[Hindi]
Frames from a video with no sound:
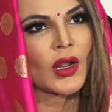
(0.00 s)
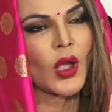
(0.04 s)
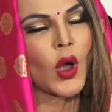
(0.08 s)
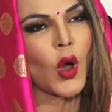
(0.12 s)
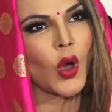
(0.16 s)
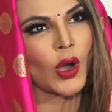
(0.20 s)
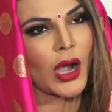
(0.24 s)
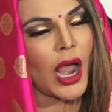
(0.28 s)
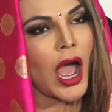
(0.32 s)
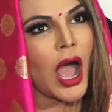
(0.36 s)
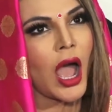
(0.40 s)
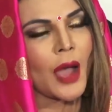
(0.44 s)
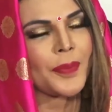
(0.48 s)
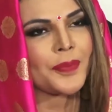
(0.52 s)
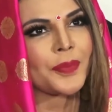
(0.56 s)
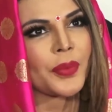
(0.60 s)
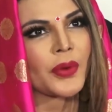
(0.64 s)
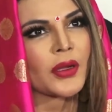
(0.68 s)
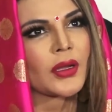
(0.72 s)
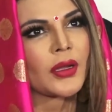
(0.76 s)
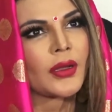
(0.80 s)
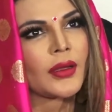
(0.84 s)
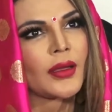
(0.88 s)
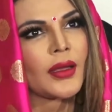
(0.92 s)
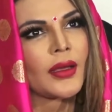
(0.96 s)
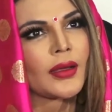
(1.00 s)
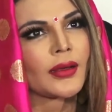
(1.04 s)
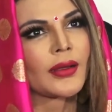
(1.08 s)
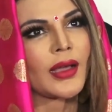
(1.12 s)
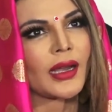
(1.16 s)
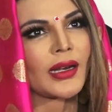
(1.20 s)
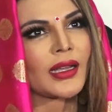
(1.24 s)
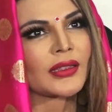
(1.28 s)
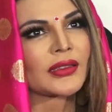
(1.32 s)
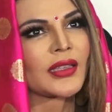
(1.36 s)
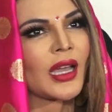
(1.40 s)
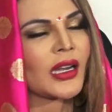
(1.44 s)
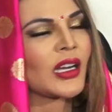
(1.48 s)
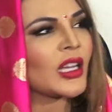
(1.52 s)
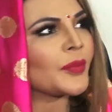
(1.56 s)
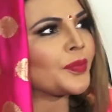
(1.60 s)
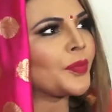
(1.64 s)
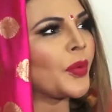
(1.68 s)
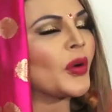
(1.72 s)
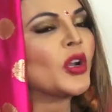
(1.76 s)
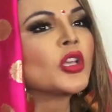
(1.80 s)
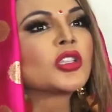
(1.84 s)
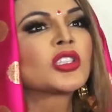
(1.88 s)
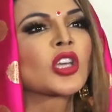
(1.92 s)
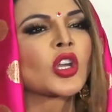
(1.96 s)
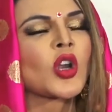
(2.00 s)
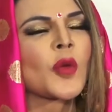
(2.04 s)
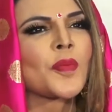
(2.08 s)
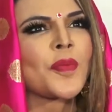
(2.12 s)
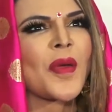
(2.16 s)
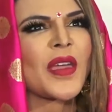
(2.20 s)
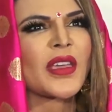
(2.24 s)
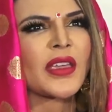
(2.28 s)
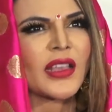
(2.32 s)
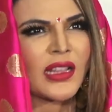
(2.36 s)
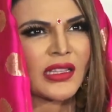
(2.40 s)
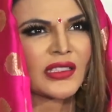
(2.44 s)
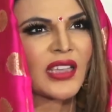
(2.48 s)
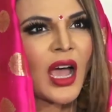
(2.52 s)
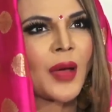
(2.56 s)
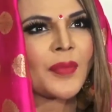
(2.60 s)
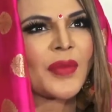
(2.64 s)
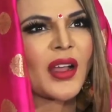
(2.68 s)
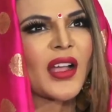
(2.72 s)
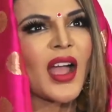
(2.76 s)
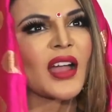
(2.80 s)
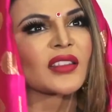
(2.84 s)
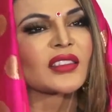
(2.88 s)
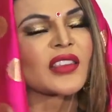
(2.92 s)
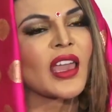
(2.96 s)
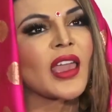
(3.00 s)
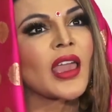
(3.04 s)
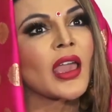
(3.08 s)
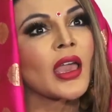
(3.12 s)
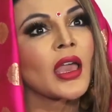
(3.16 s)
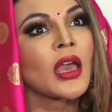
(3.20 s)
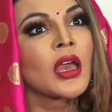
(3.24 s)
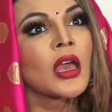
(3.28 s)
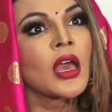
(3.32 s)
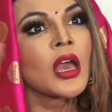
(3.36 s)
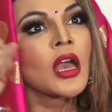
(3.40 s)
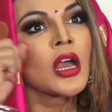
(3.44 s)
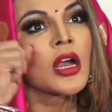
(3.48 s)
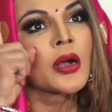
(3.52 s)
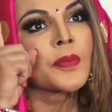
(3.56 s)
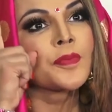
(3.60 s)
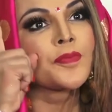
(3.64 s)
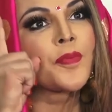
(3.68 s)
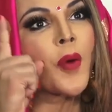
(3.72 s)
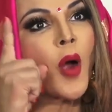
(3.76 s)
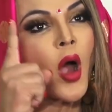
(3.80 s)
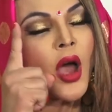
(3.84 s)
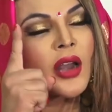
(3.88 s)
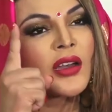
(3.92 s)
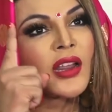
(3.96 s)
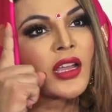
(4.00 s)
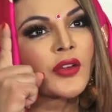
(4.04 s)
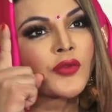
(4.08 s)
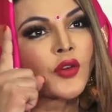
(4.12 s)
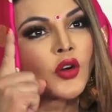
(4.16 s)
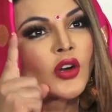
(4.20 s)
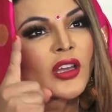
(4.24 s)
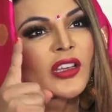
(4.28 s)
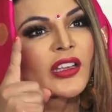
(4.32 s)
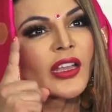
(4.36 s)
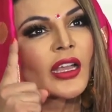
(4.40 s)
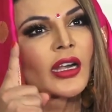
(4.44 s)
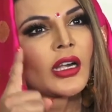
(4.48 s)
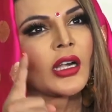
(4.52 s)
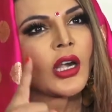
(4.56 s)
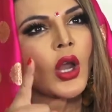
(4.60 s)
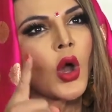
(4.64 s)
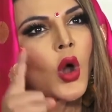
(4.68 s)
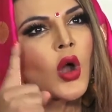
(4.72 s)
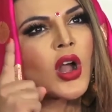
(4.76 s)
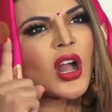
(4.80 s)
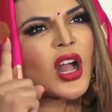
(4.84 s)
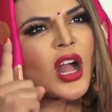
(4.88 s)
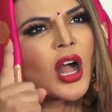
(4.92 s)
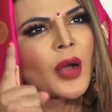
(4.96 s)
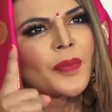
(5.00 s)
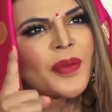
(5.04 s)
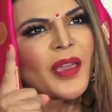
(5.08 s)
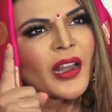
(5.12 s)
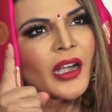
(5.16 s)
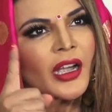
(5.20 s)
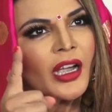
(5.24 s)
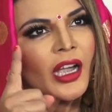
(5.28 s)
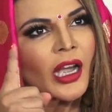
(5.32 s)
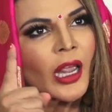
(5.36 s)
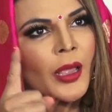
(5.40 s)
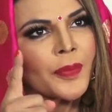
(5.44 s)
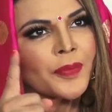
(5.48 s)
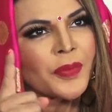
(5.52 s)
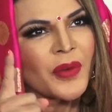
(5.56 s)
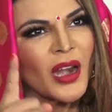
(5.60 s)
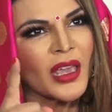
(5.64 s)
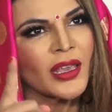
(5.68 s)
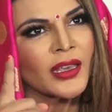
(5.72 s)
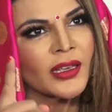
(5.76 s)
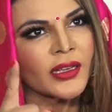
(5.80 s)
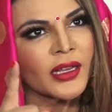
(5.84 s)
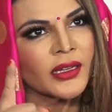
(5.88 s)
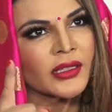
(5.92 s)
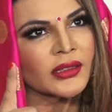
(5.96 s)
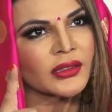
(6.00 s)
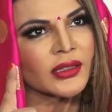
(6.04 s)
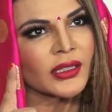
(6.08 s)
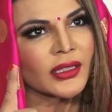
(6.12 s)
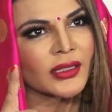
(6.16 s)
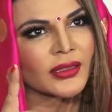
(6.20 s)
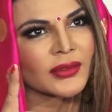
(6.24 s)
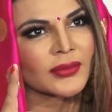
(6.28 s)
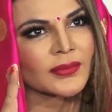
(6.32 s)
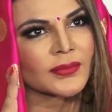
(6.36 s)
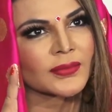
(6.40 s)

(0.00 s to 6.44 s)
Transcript: और आप गलत गलत प्रोड्यूसरों पे इल्ज़ाम लगाते हैं बॉलीवुड के लोग कभी रेप नहीं करते